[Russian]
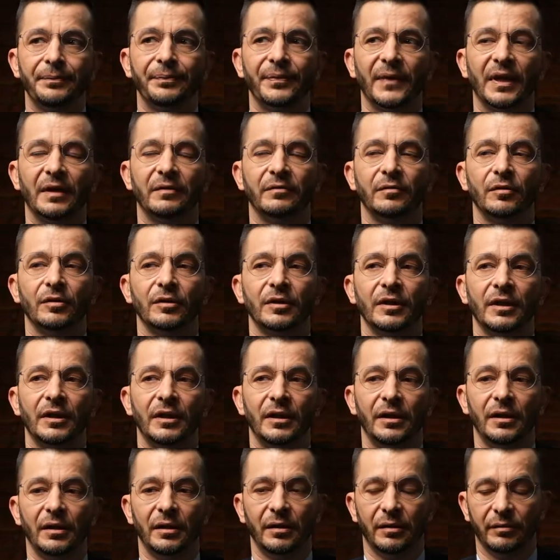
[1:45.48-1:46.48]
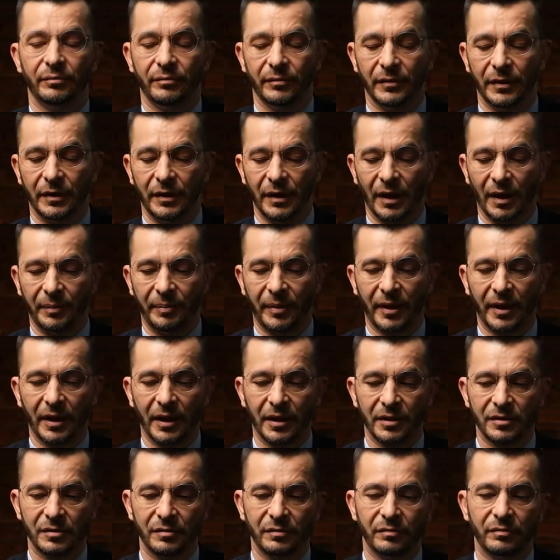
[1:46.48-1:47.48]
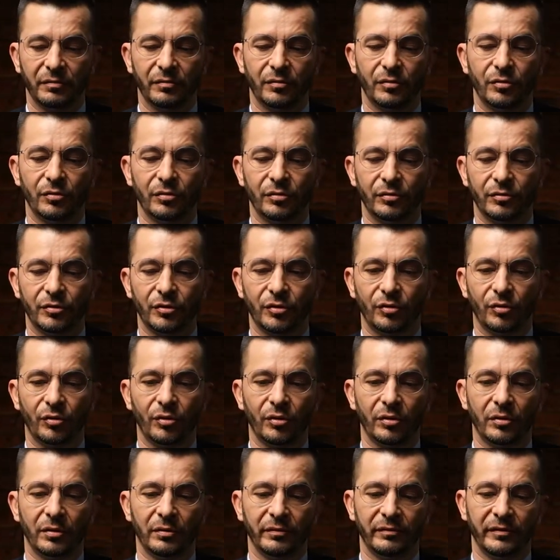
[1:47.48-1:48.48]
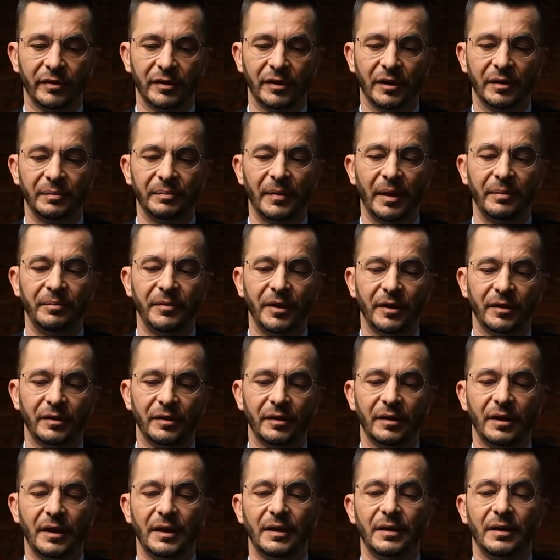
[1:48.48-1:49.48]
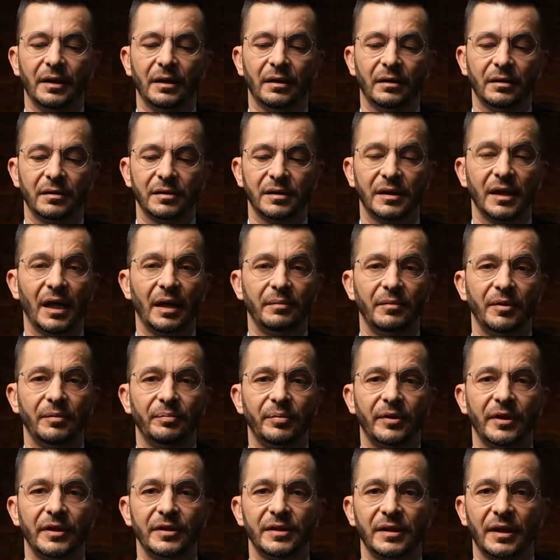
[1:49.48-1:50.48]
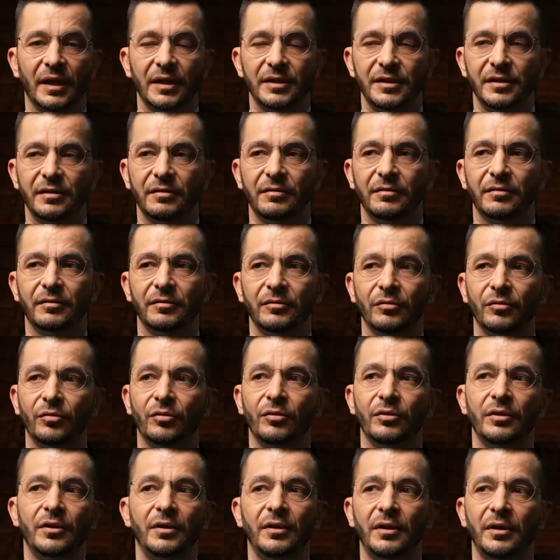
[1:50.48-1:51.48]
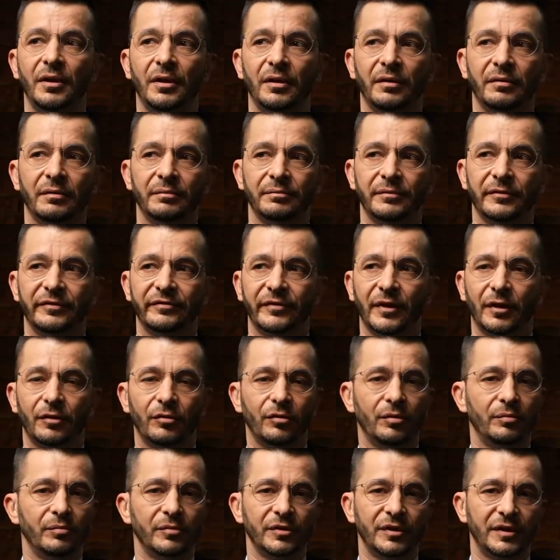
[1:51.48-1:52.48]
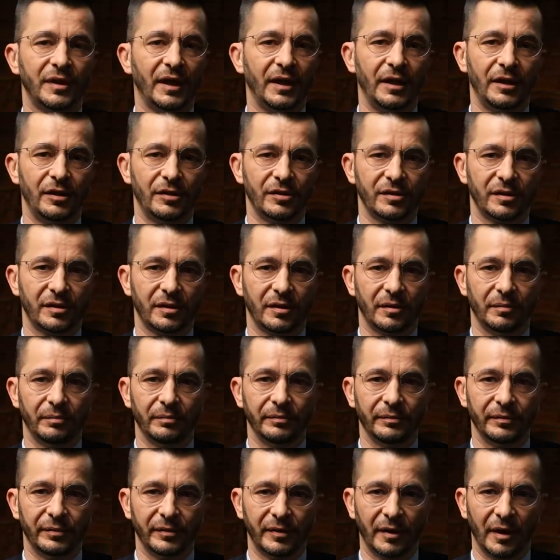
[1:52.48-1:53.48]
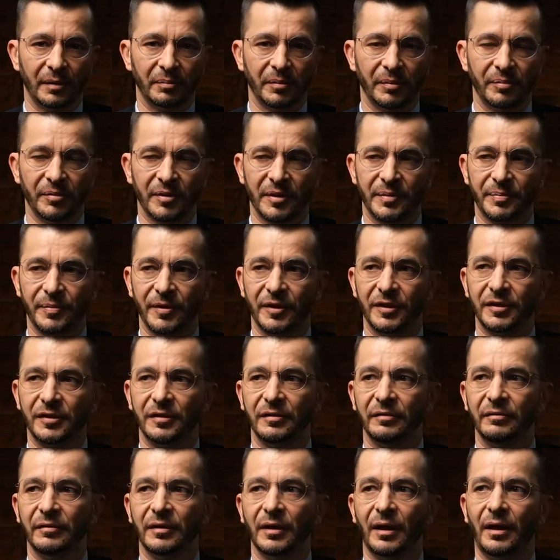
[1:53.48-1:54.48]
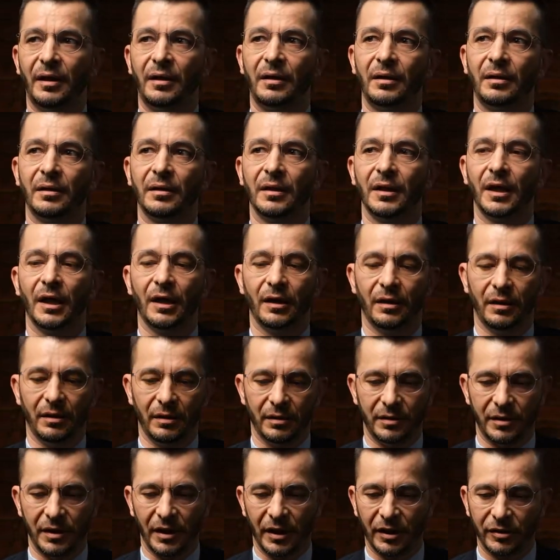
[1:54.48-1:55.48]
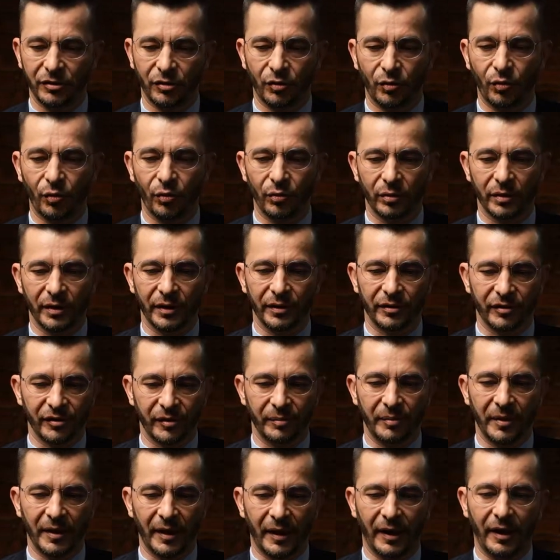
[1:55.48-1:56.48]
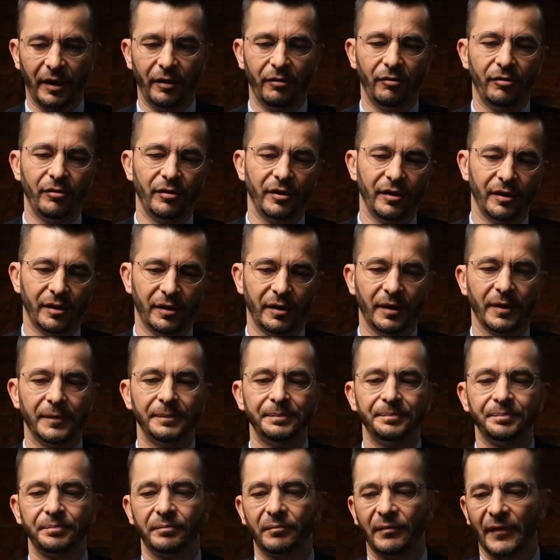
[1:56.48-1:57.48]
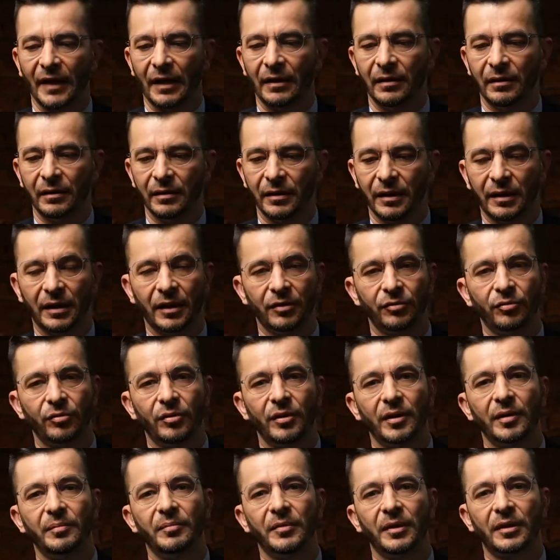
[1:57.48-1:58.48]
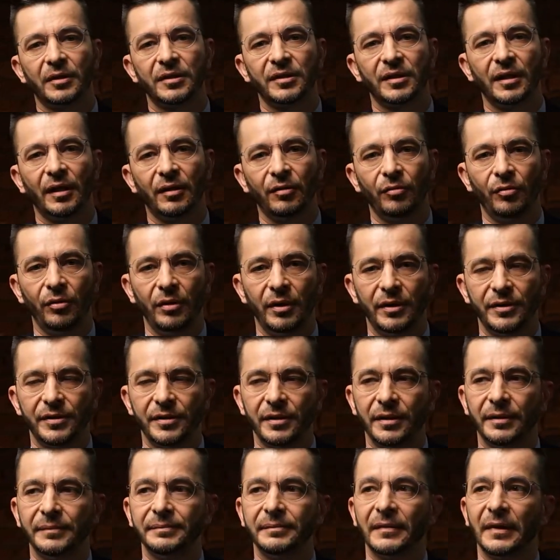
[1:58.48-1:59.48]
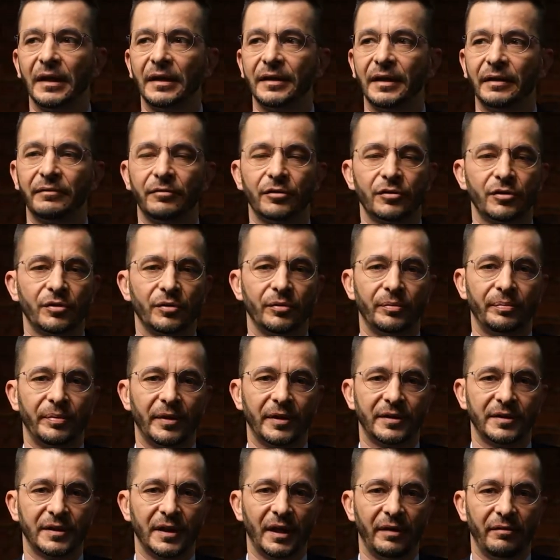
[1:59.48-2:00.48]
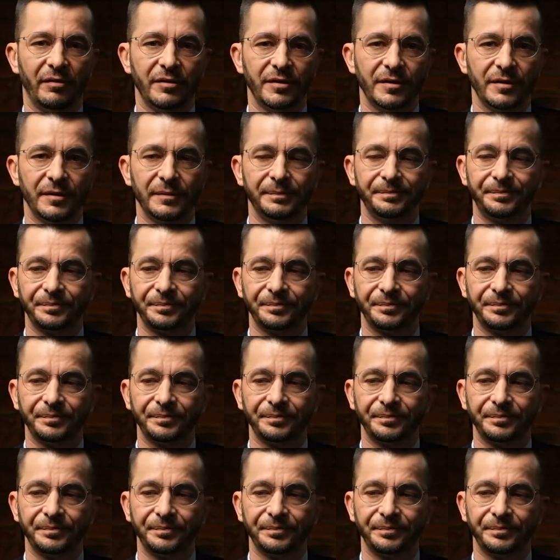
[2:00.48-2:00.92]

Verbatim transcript: Вот. И я показываю, что в этот момент э, с нами происходило, но не в таком историческом как бы, перспективе, а те осколки, собираю их, на которые мы раскололись, для того, чтобы представить